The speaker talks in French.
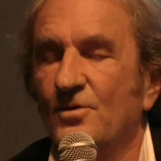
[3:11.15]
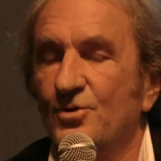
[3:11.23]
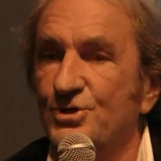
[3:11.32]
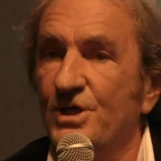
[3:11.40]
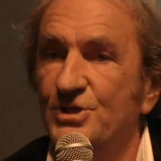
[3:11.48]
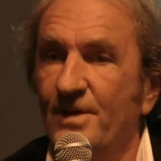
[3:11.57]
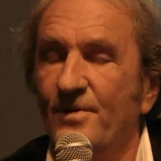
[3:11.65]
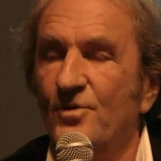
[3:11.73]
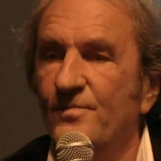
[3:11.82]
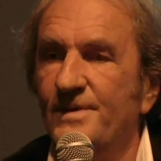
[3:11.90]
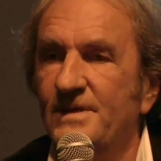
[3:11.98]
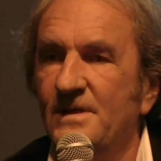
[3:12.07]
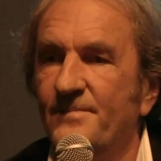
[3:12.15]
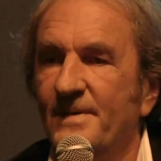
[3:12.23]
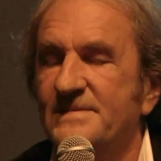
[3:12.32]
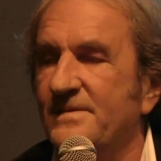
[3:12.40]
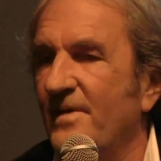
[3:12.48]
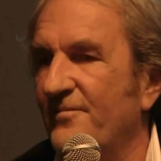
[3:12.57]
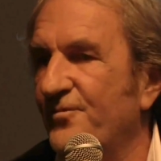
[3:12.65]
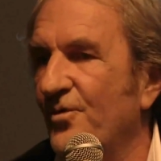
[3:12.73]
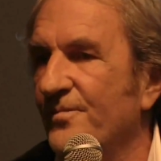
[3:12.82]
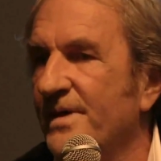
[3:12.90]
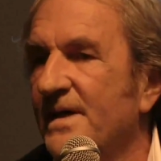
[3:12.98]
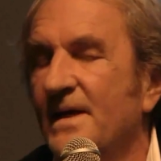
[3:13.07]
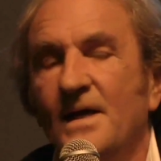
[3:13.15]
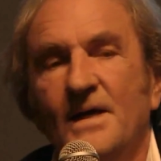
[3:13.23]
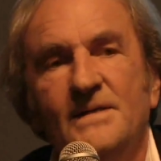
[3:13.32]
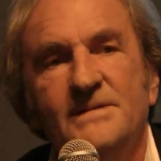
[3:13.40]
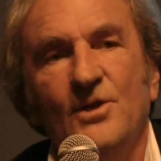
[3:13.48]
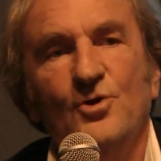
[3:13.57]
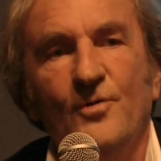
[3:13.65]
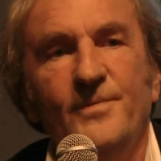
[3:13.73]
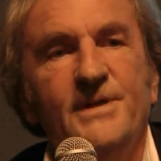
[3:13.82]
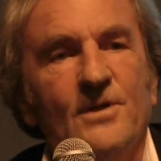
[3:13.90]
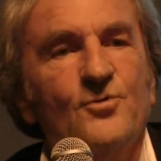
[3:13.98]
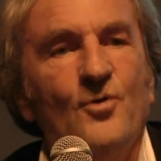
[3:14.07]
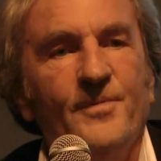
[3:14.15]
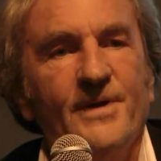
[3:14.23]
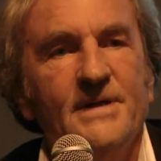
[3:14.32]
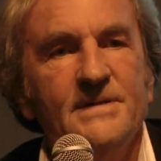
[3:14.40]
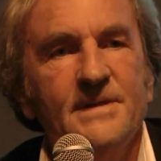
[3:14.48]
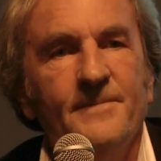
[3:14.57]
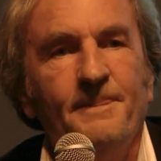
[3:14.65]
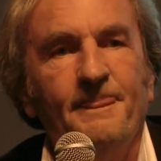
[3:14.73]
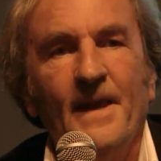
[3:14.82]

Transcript: que je n'ai jamais oublié parce qu'il m'a formé. C'est le comité d'entreprise.